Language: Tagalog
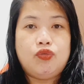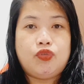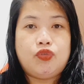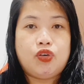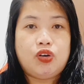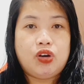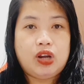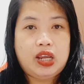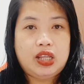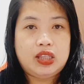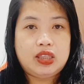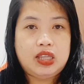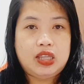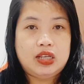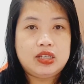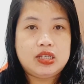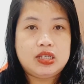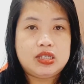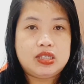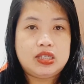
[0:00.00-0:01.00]
4.8 na
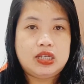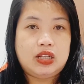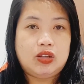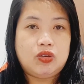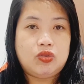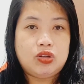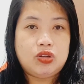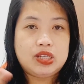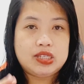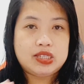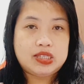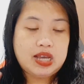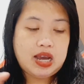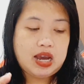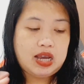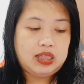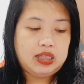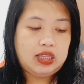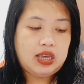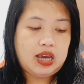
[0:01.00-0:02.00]
existing loan is
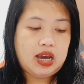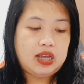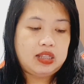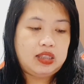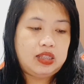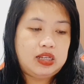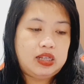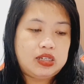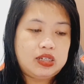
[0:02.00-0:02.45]
nahati-hati